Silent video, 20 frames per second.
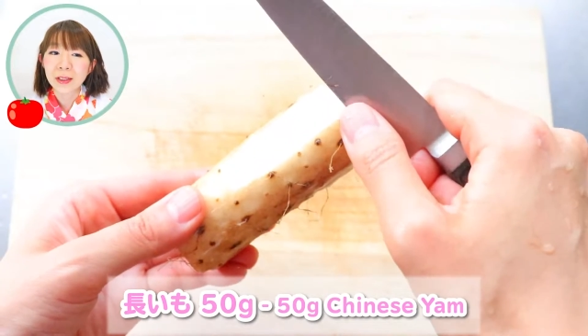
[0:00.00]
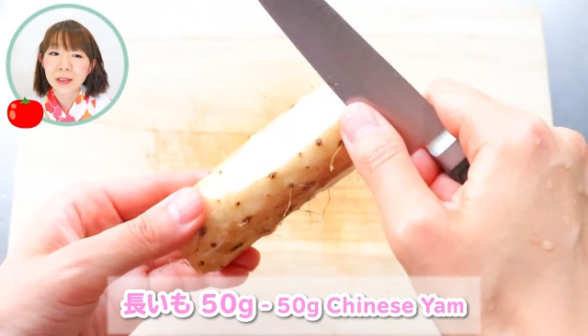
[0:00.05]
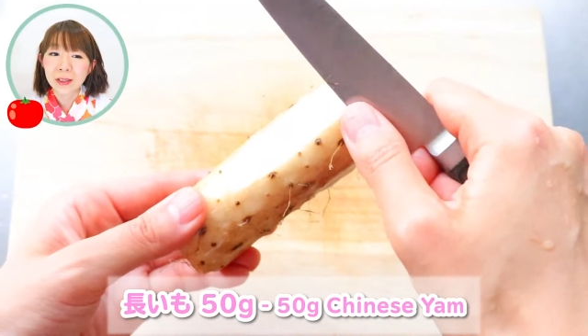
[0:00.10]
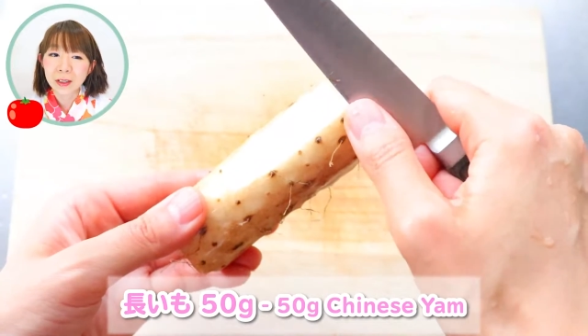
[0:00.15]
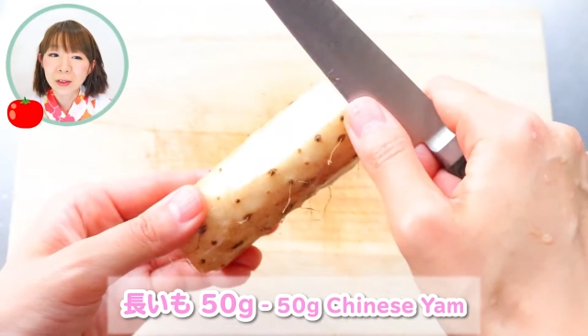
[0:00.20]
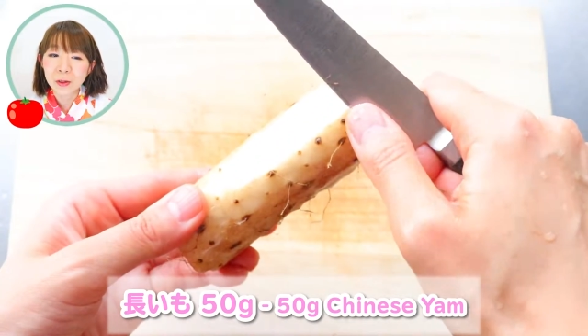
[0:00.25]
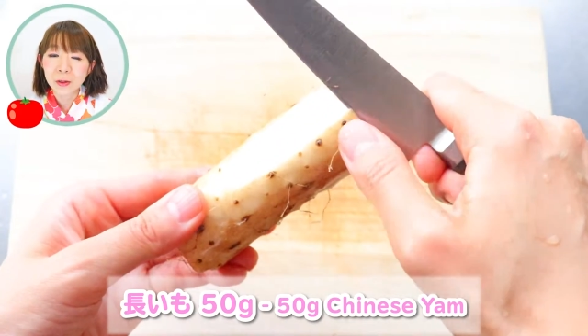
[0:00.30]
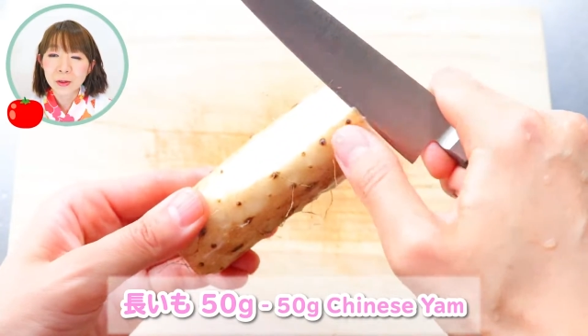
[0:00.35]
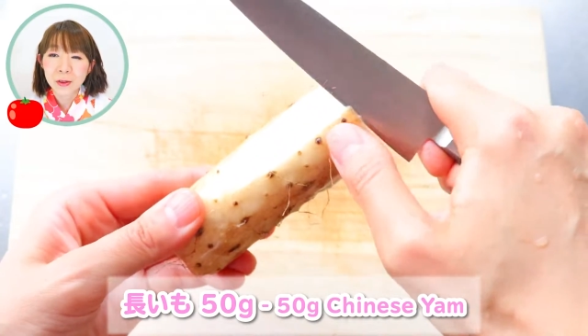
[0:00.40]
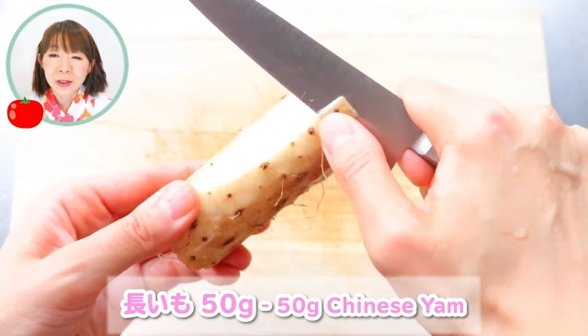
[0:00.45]
です
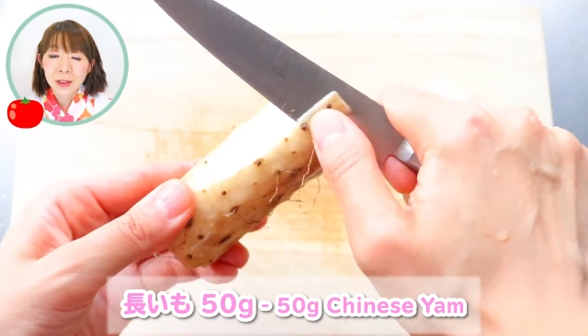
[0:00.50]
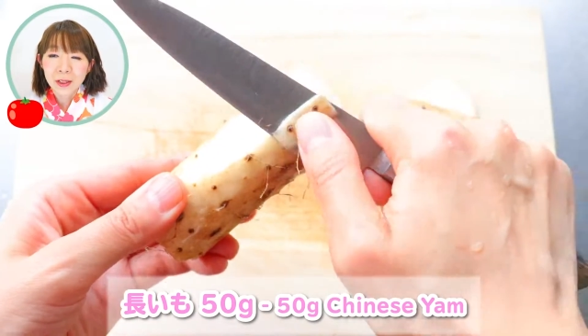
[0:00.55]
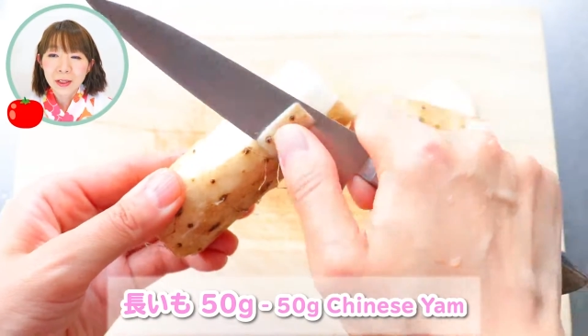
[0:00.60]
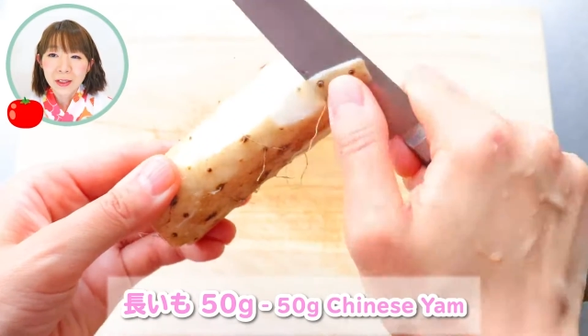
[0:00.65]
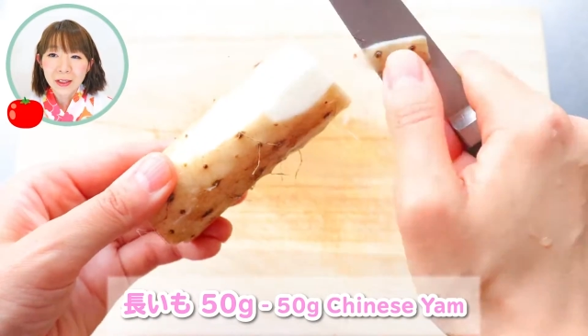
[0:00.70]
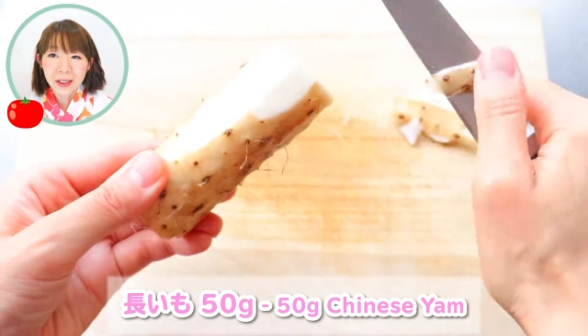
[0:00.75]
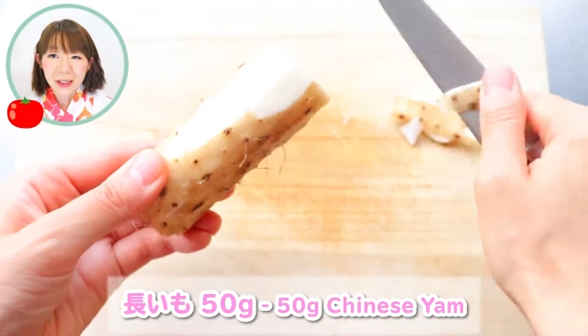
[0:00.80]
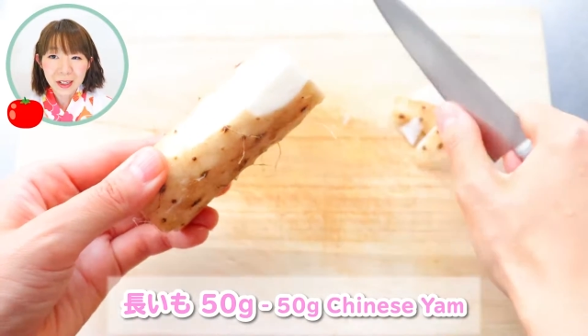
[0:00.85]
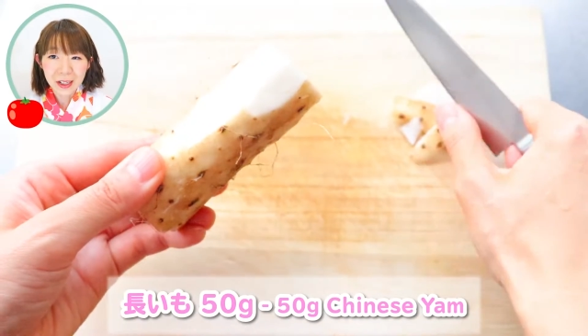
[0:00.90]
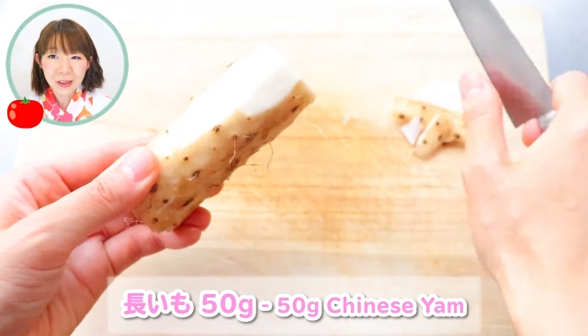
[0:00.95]
けど
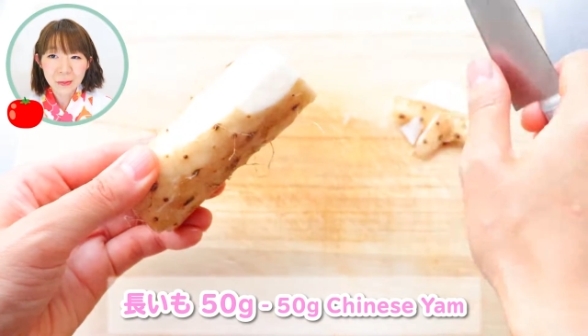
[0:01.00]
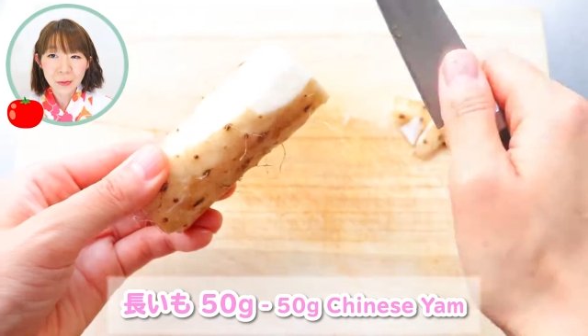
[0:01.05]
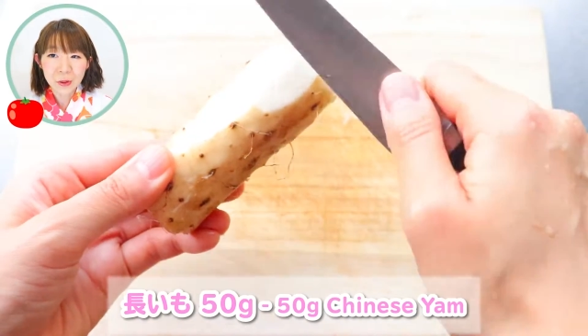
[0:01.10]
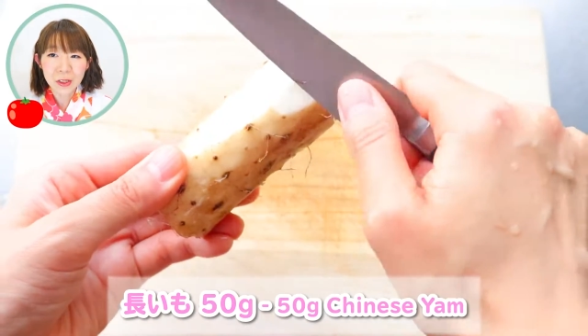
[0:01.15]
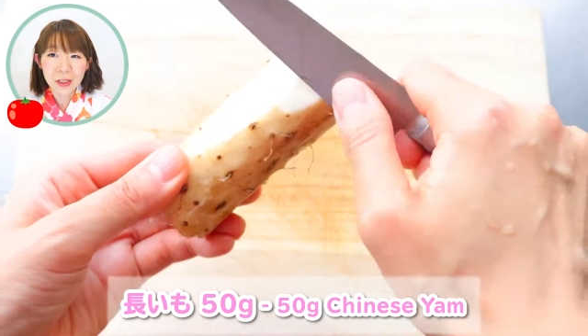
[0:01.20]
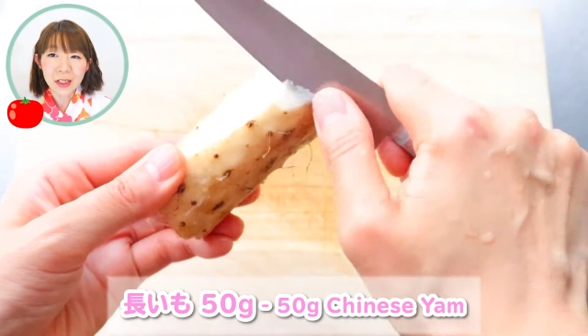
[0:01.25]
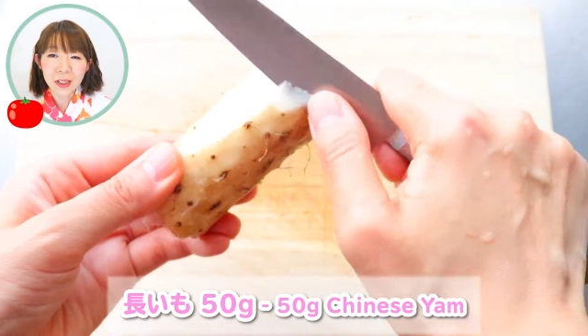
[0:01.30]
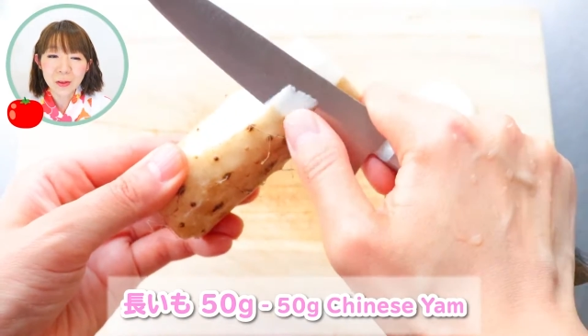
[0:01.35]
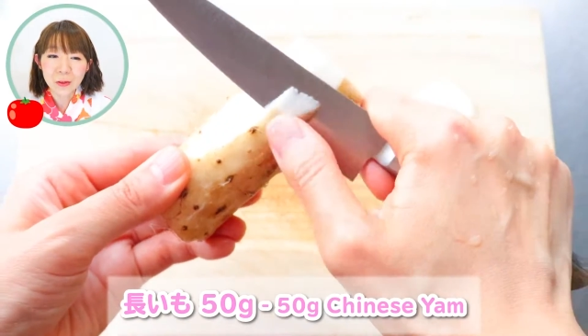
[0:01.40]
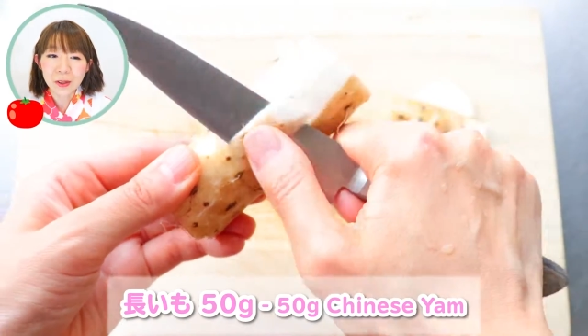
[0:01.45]
長芋っ
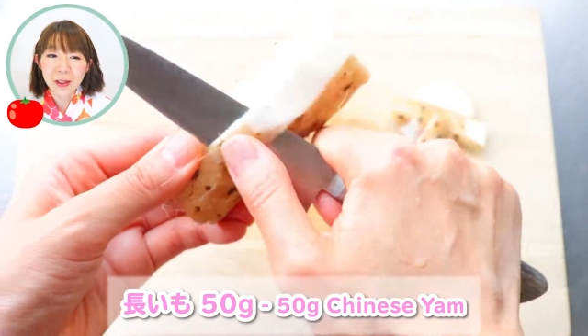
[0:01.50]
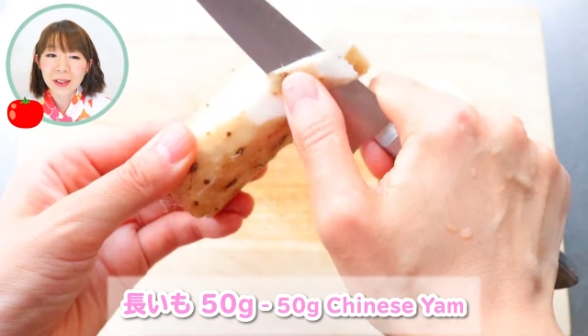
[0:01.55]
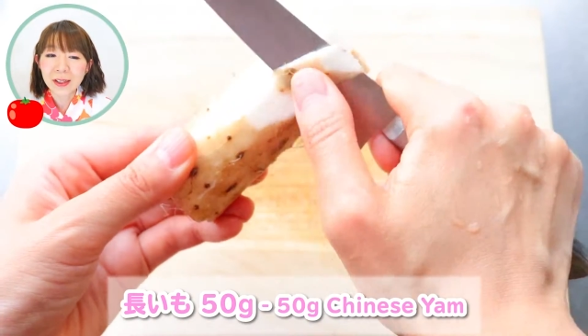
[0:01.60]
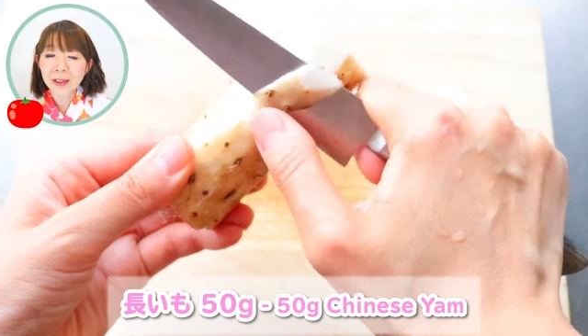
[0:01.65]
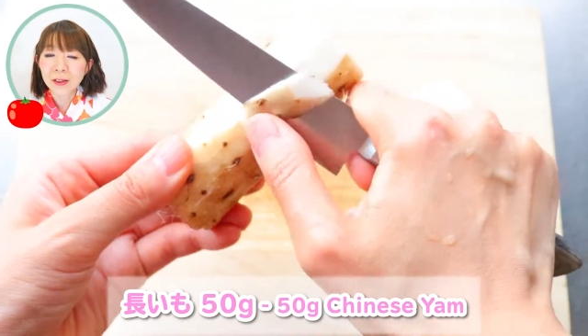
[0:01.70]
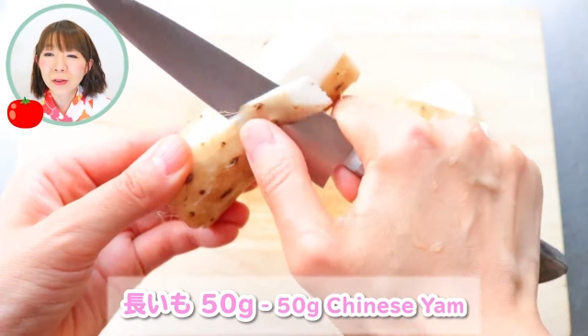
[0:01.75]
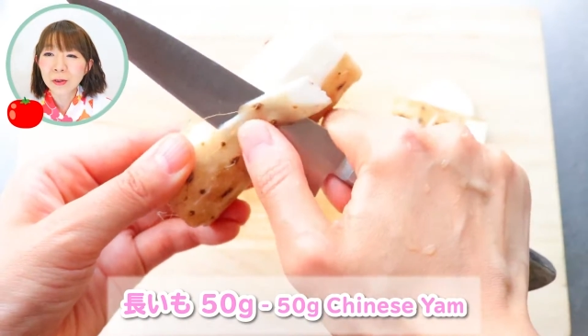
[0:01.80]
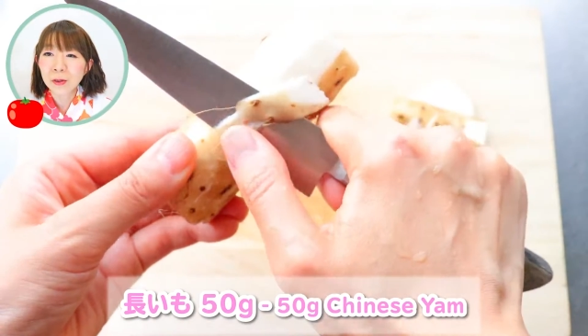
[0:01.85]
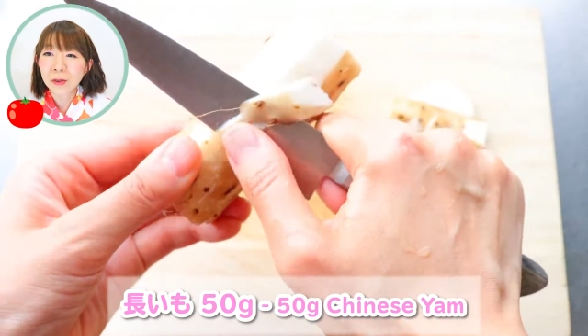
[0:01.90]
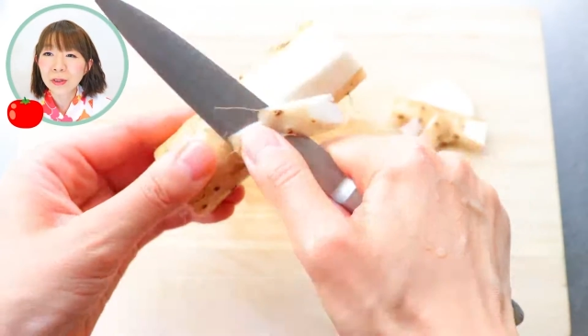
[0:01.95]
て結構
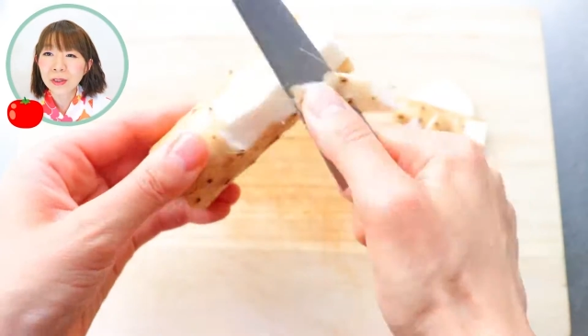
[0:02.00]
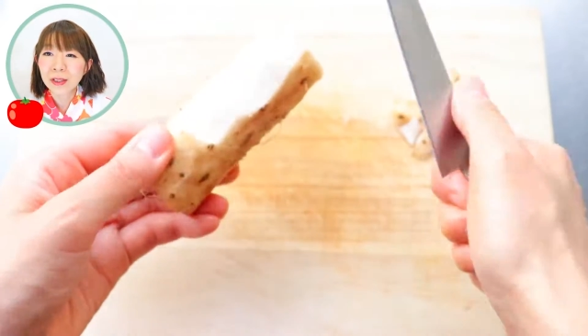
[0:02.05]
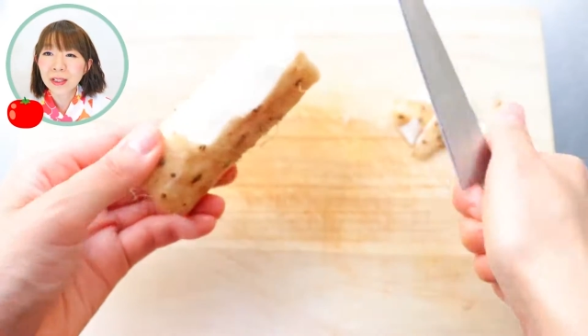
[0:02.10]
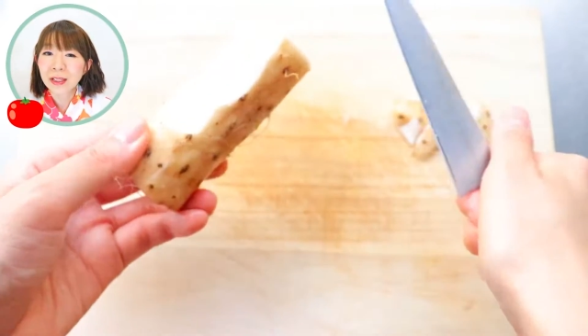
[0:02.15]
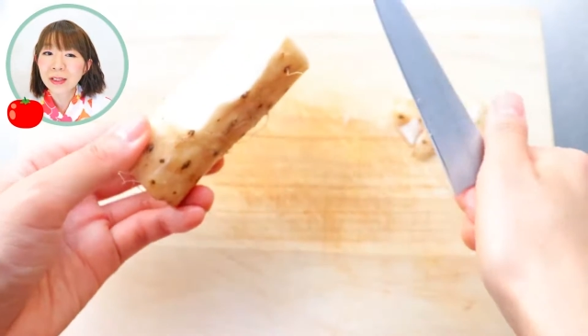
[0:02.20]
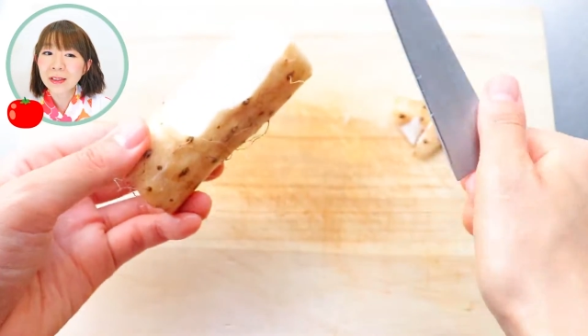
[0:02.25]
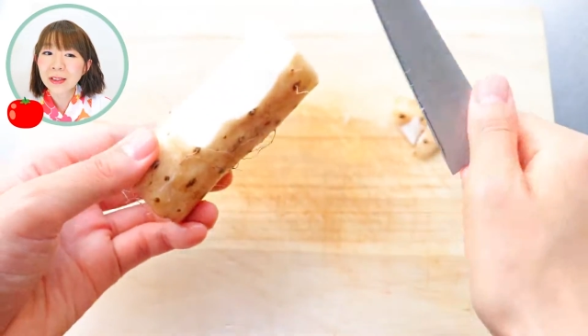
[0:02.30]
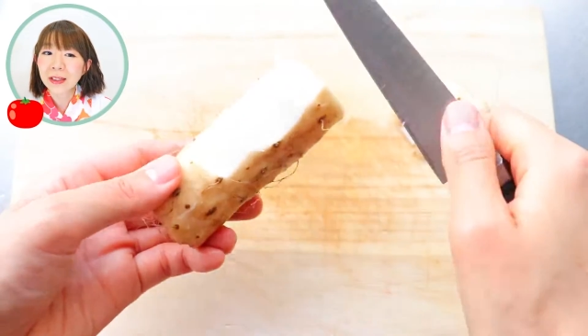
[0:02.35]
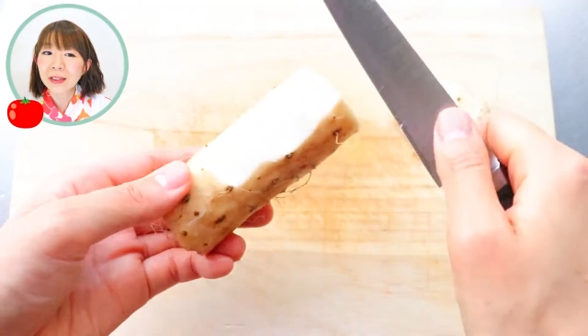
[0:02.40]
変色しやす